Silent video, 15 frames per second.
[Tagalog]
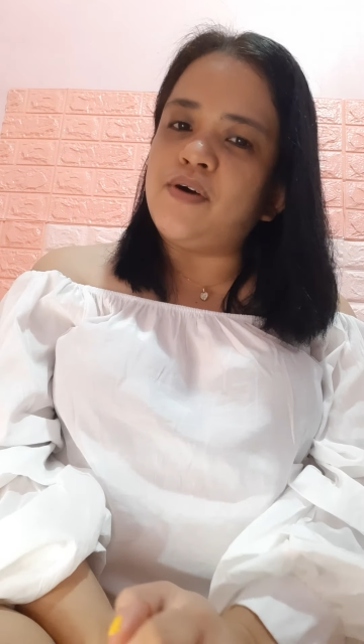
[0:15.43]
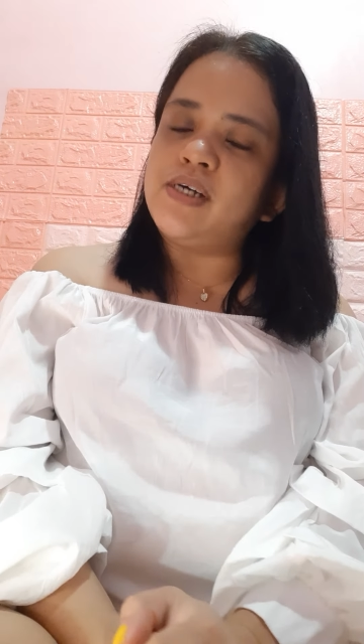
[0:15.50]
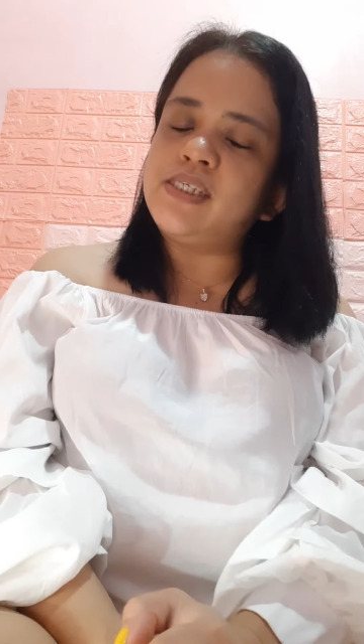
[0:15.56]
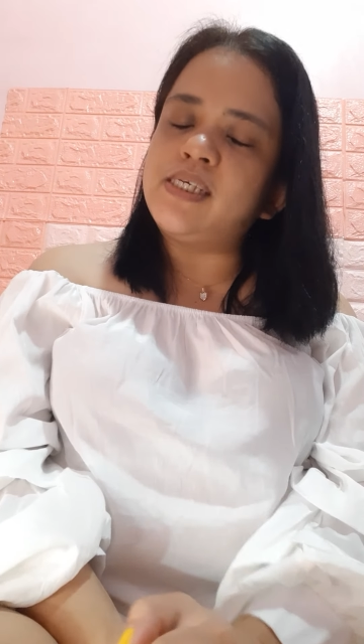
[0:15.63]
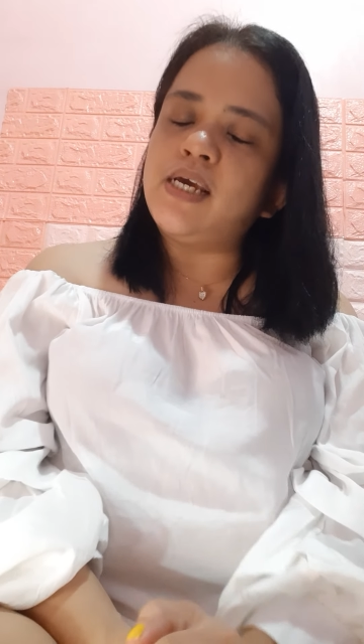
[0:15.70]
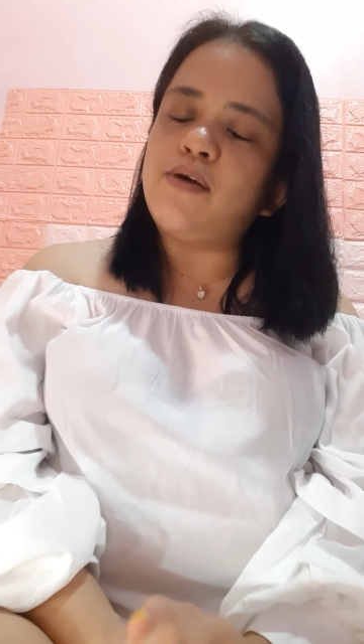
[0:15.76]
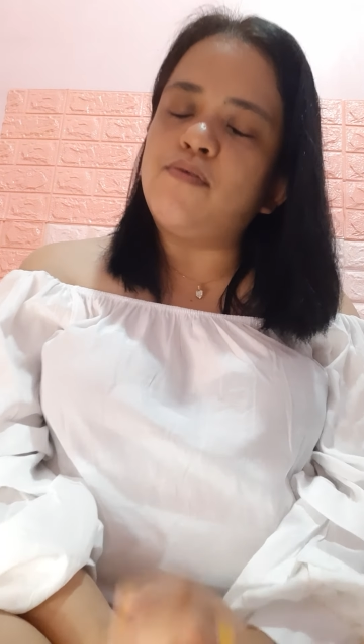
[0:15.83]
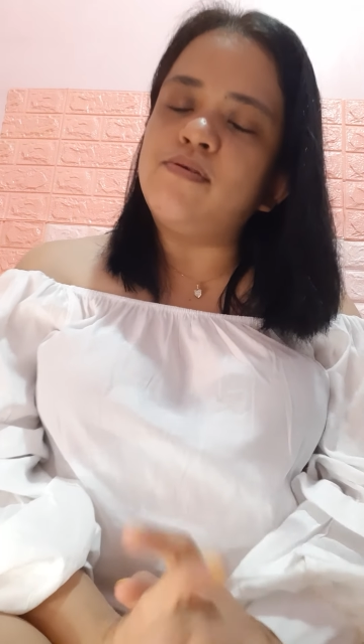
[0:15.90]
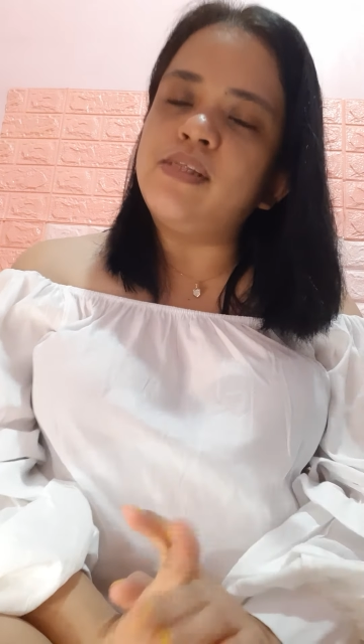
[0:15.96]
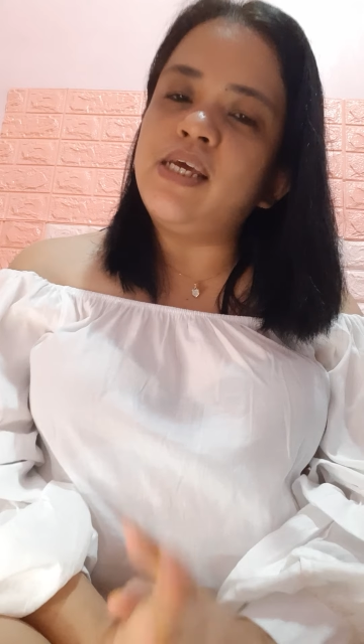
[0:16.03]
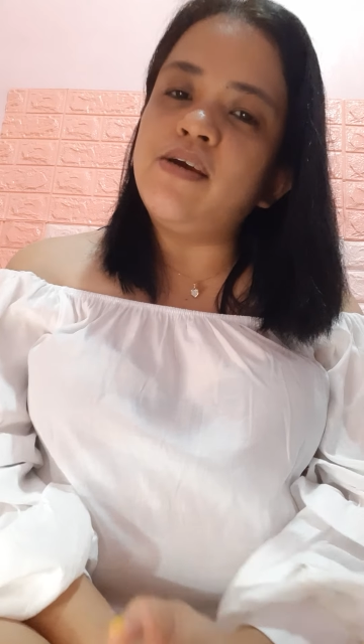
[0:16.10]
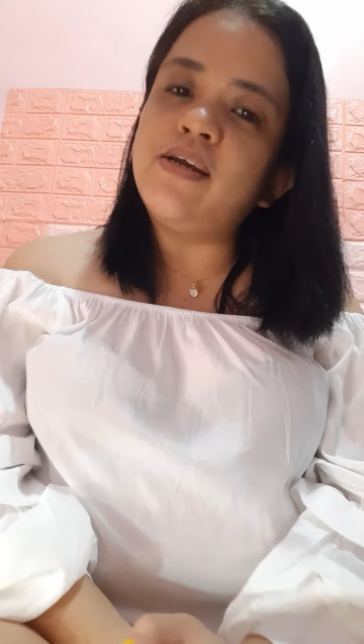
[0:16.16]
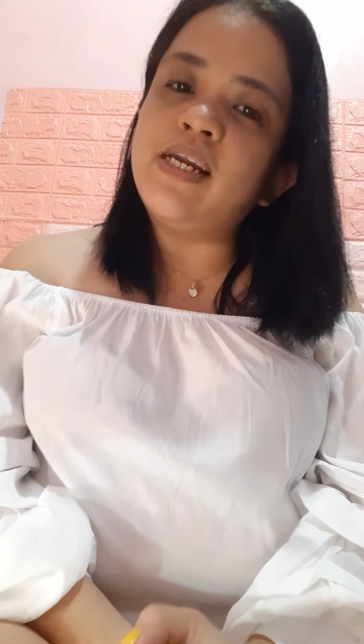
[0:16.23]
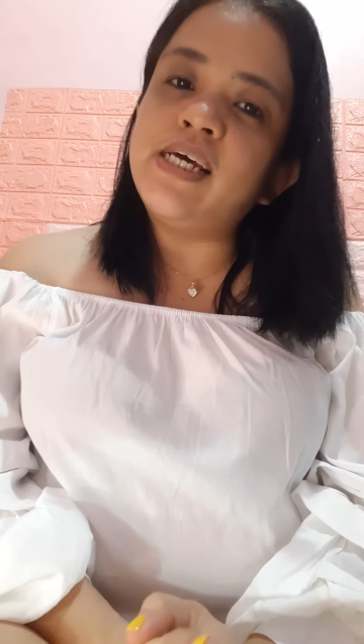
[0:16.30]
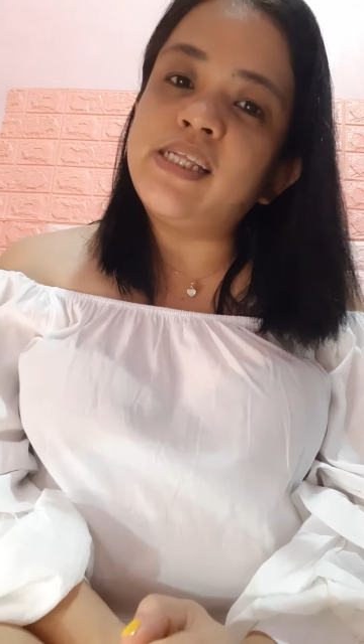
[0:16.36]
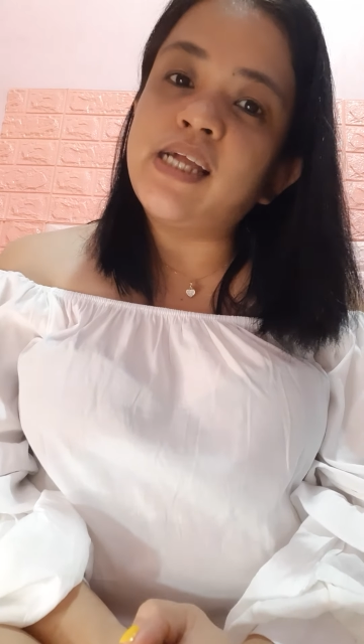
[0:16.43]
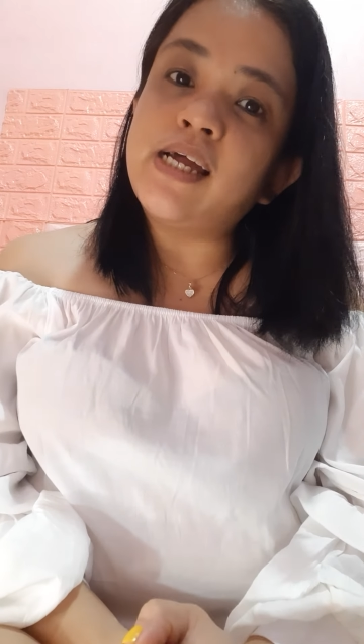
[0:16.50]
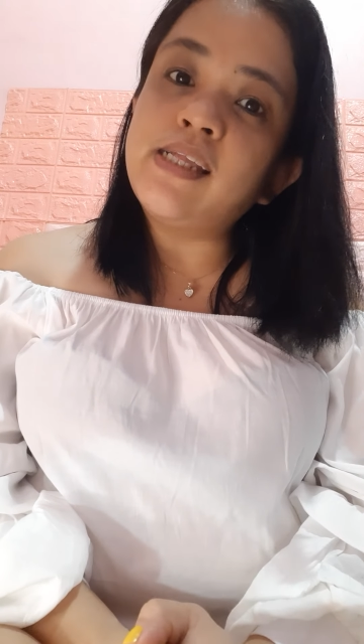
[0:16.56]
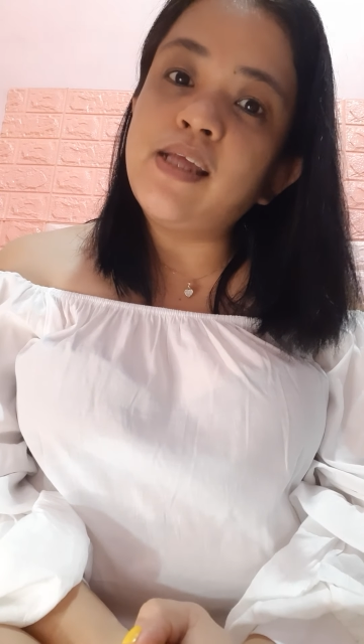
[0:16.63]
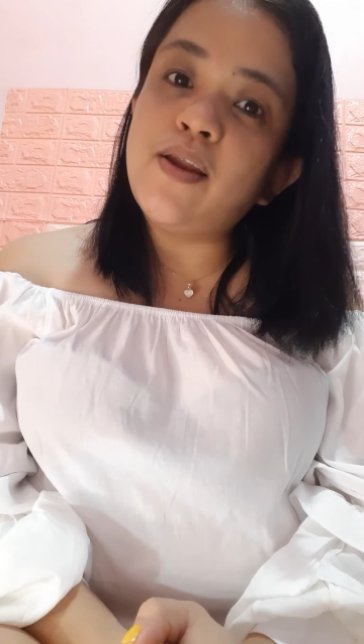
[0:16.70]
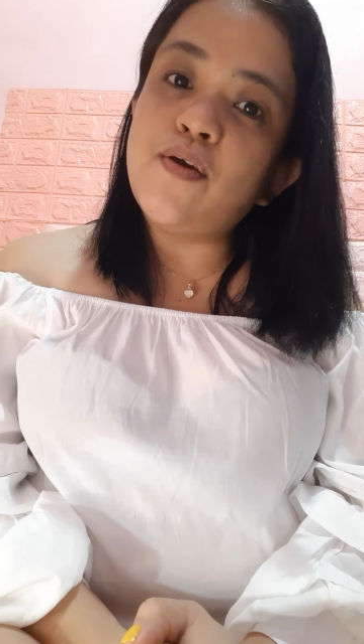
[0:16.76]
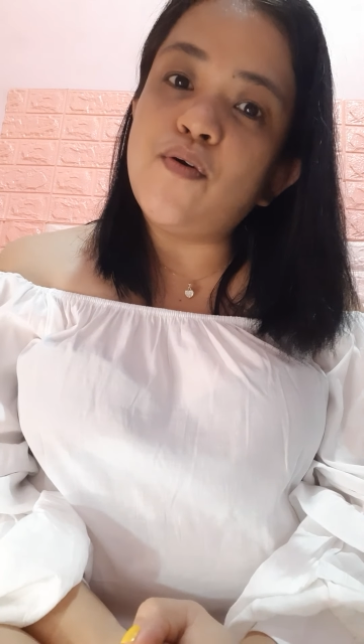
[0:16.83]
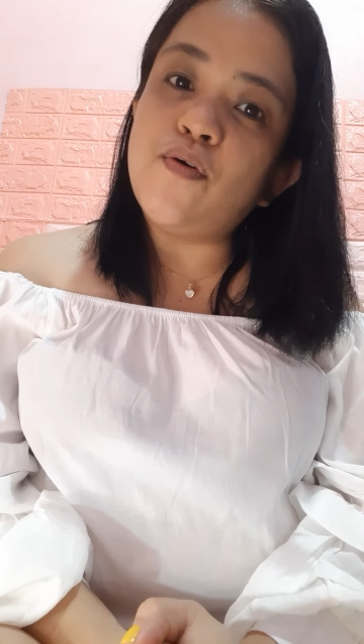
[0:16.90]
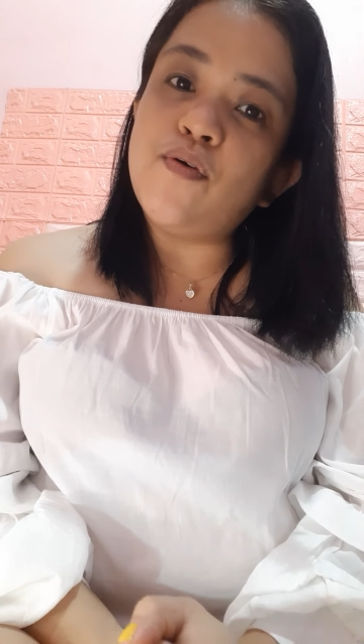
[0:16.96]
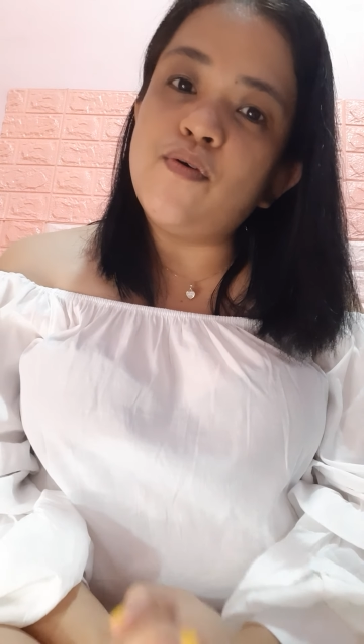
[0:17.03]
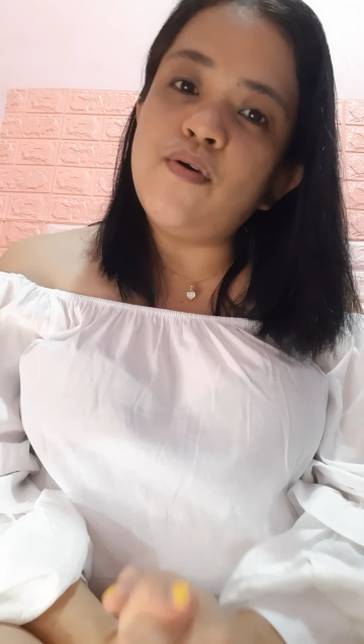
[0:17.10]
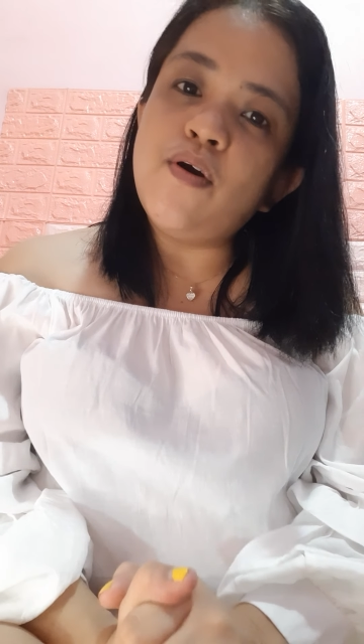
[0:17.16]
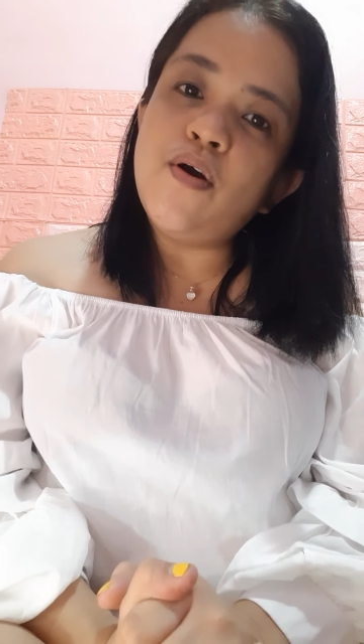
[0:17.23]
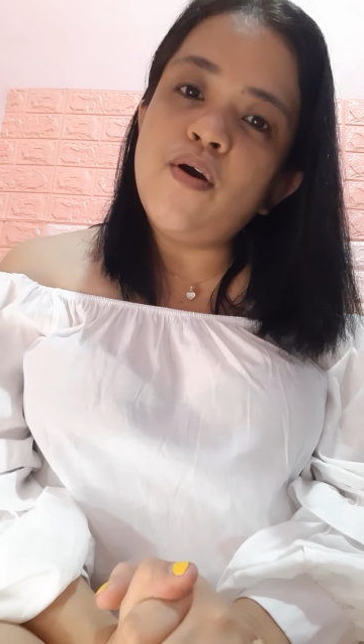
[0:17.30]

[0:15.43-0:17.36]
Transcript: Kasi kung di na itatanong,